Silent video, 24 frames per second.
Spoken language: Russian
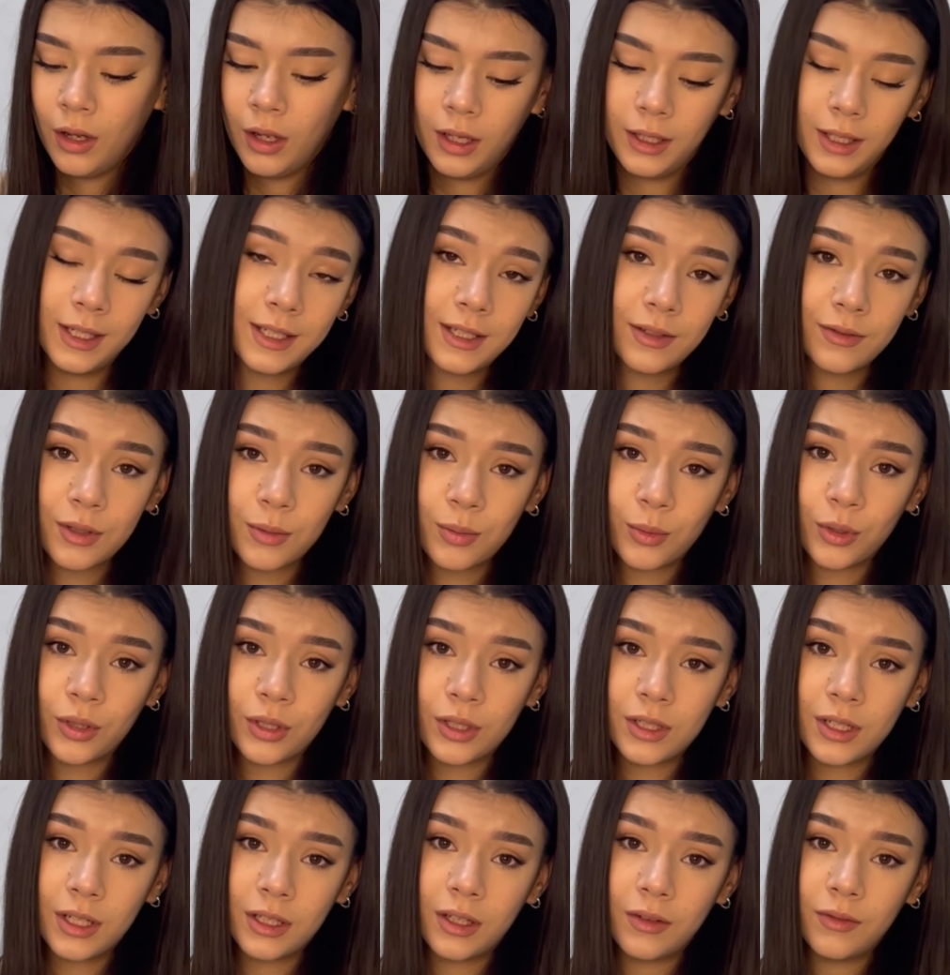Если вы
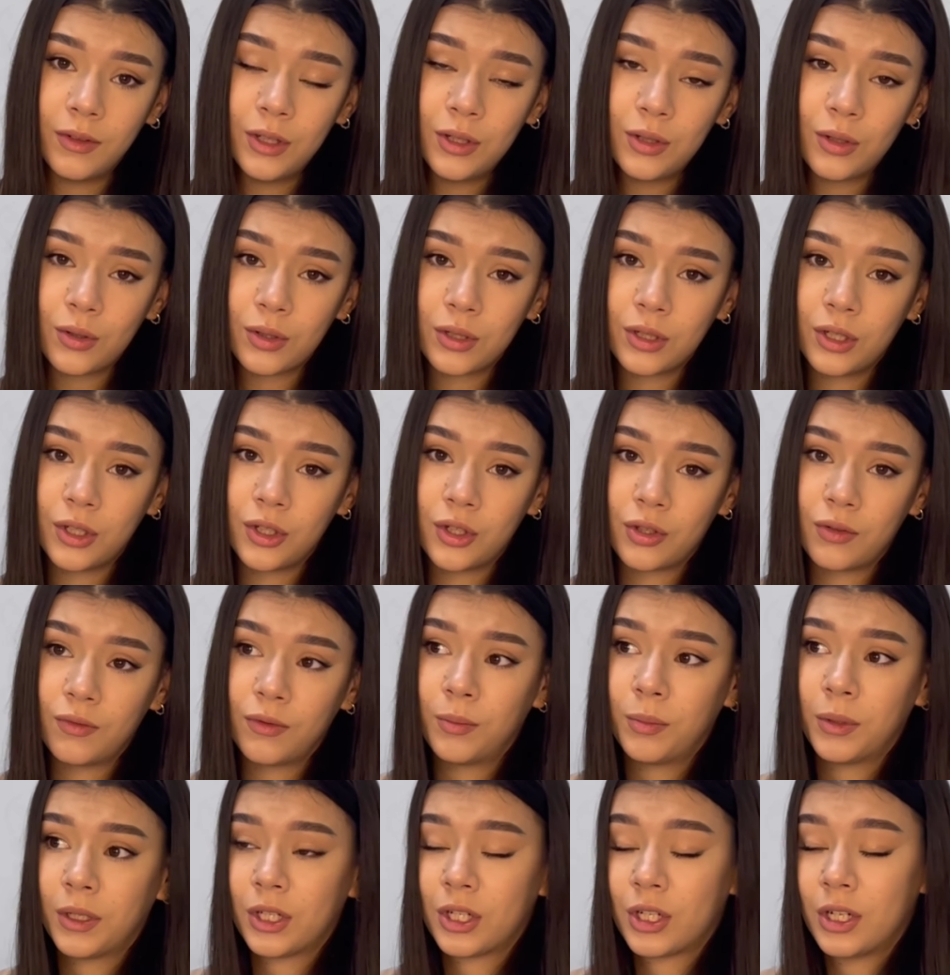смотрите это видео, значит вы
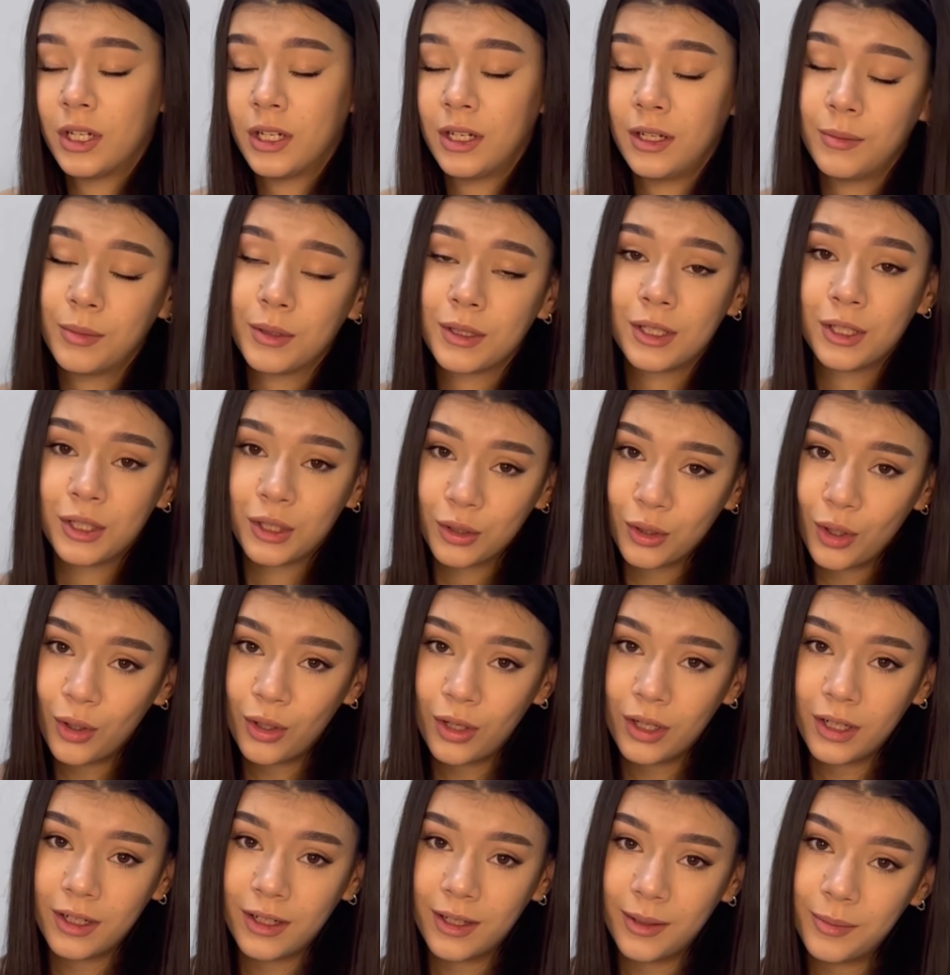перешли либо с
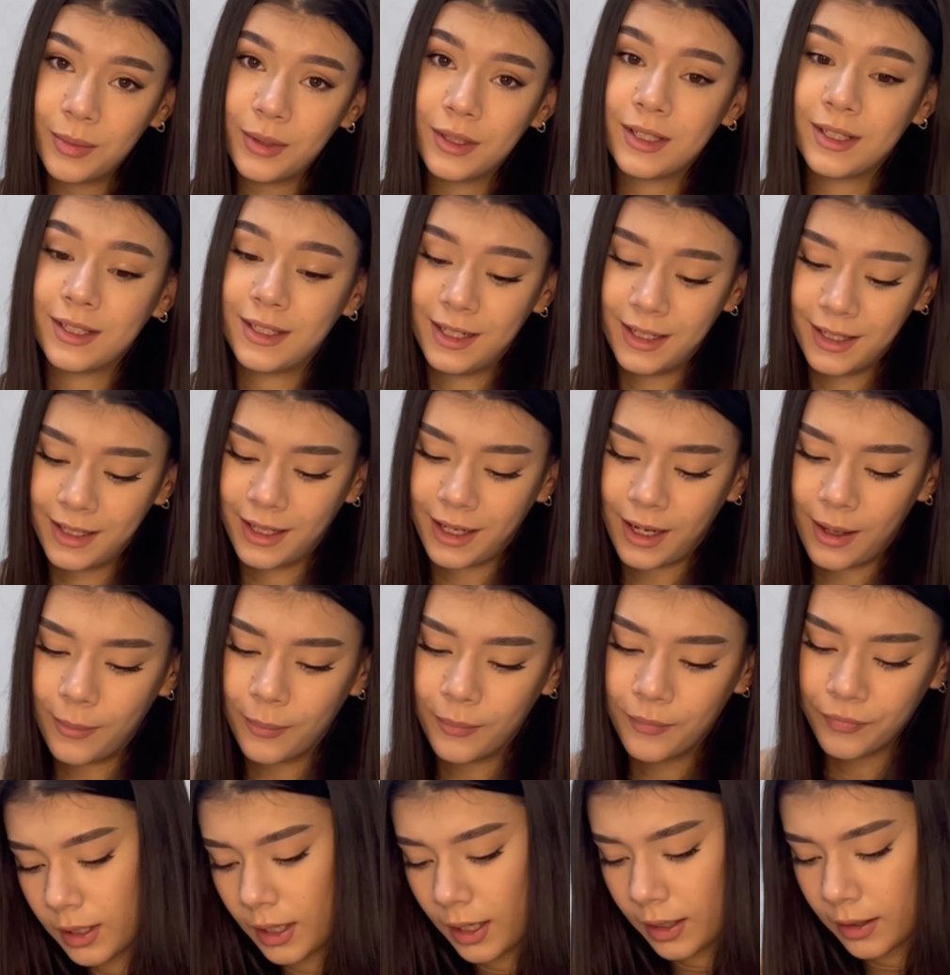ТикТока, либо с
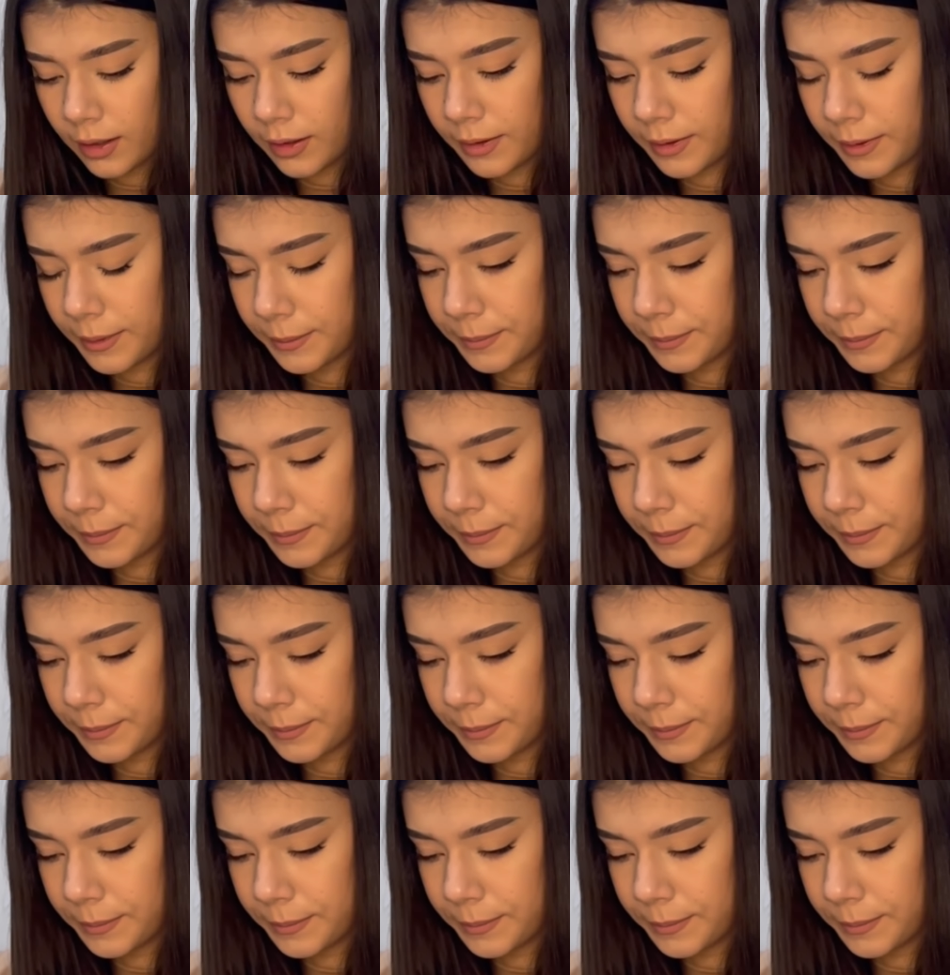Телеграм. Так,